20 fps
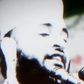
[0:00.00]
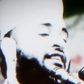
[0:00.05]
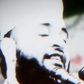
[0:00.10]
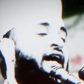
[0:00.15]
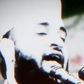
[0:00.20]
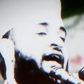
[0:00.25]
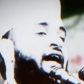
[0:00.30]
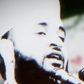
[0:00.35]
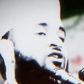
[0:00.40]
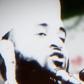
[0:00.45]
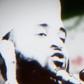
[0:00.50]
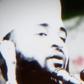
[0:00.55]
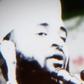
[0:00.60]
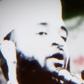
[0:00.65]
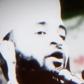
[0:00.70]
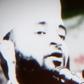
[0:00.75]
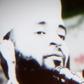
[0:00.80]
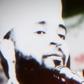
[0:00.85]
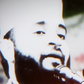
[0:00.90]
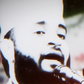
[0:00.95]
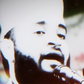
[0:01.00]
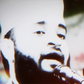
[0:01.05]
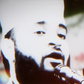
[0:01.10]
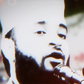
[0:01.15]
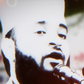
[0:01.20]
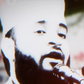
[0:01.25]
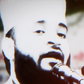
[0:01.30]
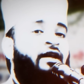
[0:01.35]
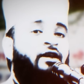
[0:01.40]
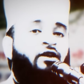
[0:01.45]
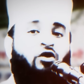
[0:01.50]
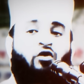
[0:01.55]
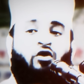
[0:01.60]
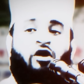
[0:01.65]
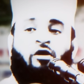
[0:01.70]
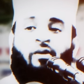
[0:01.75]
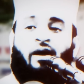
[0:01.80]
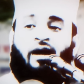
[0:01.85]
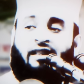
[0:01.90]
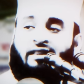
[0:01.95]
বছরের তাকড়া যুবক বিয়ে করলেন
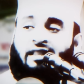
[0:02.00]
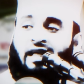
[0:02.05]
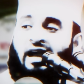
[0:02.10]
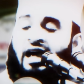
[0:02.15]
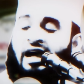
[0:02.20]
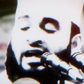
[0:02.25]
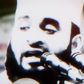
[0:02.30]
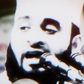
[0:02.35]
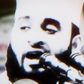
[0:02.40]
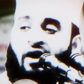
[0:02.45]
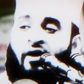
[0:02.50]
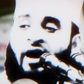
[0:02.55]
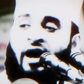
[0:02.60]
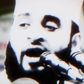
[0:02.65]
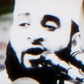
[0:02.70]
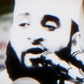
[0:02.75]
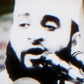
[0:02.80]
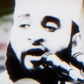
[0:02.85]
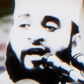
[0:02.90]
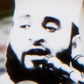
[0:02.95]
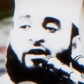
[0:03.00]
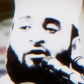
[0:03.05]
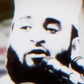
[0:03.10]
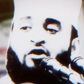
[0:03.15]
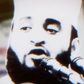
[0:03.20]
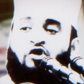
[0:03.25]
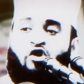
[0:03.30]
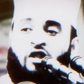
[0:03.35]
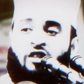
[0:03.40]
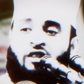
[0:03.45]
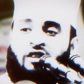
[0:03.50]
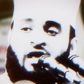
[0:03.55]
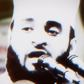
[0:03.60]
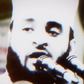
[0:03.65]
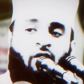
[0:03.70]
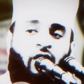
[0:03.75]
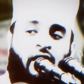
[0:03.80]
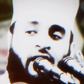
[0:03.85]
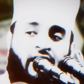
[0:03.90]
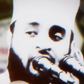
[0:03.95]
দুইবার তালাক খাওয়া অনেকগুলো সন্তান
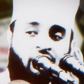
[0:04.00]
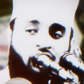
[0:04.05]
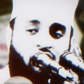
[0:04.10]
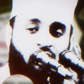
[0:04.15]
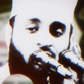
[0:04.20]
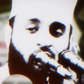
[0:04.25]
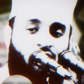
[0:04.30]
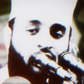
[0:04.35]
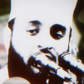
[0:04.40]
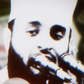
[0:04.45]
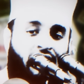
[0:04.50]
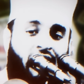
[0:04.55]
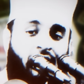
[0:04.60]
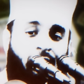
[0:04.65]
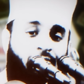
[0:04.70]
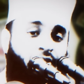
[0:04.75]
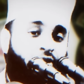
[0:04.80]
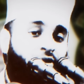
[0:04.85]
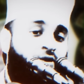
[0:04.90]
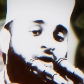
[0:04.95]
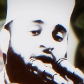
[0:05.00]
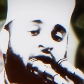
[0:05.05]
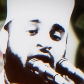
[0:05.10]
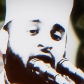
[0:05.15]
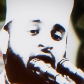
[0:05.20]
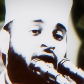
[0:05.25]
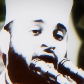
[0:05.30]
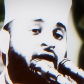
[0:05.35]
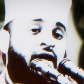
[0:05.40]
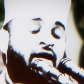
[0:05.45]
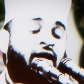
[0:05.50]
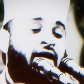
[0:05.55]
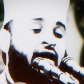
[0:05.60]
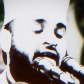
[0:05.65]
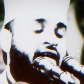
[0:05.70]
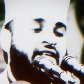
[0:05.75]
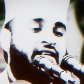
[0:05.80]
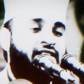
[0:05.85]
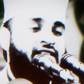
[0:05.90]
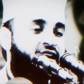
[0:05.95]
সন্তানওয়ালা একজন মহিলা প্রৌরা নারী
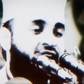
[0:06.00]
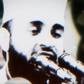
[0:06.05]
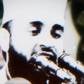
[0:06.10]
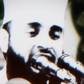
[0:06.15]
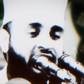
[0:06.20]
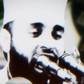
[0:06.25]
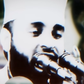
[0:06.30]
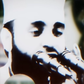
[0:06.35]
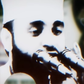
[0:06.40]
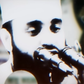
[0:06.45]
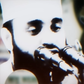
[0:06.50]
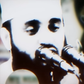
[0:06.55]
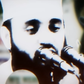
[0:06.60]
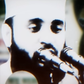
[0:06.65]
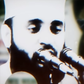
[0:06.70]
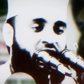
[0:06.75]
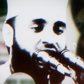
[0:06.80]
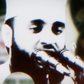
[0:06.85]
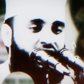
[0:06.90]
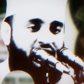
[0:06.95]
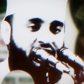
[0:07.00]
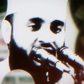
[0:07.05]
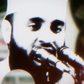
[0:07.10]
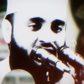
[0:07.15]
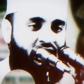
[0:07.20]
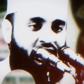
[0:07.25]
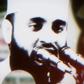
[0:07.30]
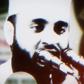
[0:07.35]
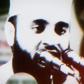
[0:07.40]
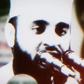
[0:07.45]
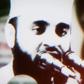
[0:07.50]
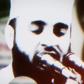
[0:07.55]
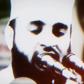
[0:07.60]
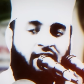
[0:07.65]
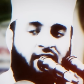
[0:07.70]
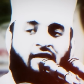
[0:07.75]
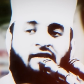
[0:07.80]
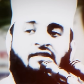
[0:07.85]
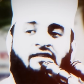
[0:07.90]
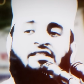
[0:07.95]
খাদিজাকে সুবাহ
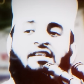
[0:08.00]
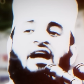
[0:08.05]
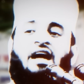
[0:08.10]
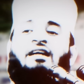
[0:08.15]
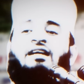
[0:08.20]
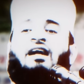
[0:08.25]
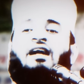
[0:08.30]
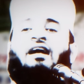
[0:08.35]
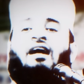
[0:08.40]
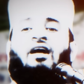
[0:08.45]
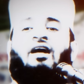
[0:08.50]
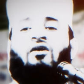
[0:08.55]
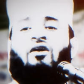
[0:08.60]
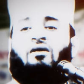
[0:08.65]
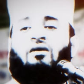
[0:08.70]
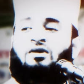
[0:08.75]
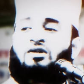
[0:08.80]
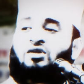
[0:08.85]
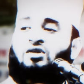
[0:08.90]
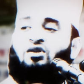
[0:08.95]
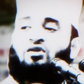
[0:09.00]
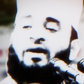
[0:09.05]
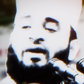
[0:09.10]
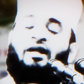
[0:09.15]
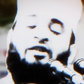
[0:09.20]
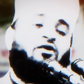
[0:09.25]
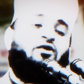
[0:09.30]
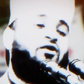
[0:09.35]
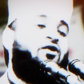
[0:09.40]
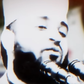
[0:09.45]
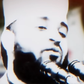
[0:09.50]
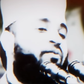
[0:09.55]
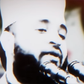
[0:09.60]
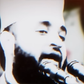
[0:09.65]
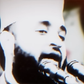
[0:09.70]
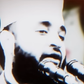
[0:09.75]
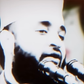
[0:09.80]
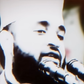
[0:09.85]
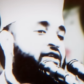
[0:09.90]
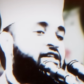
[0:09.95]
চারটা কারণে বিশ্বনবীর
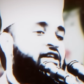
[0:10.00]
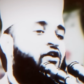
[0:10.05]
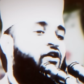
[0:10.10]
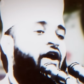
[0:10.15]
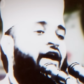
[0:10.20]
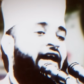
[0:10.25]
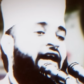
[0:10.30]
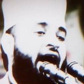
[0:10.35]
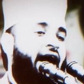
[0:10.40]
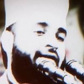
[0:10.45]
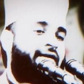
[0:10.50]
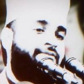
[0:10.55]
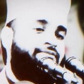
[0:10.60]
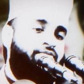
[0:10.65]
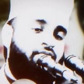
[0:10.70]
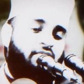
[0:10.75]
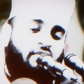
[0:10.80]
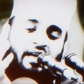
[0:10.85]
এতগুলো বিয়ে হয়েছে কয়টা